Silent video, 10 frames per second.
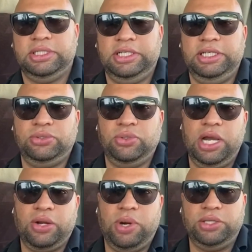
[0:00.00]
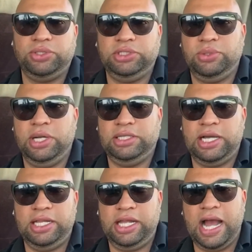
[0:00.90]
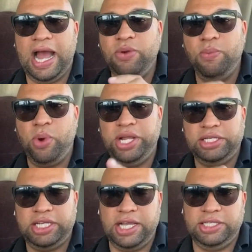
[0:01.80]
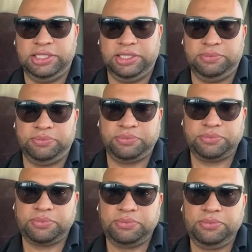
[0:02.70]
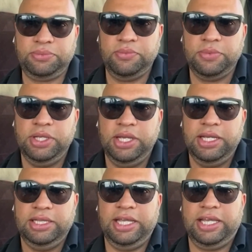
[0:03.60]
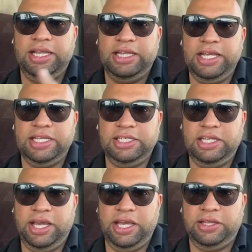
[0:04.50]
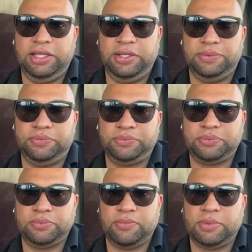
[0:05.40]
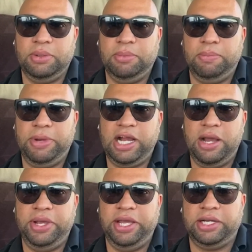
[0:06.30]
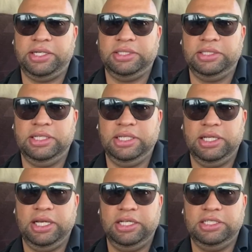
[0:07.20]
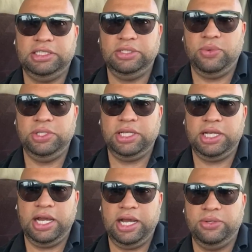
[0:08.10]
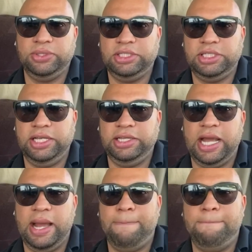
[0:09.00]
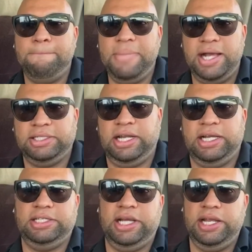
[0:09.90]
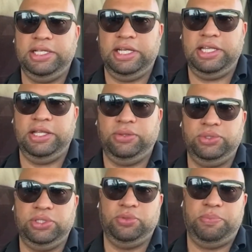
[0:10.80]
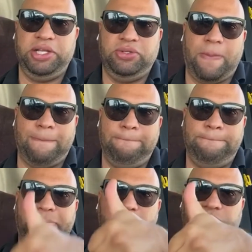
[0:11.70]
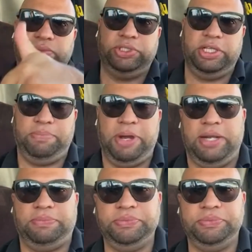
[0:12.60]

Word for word: y son las 4 o 5 de la tarde, hay un buen chance de que el día siguiente van a ver esas 50 o 60, más la que salen ese día. Entonces los precios ¡pum! se disparan.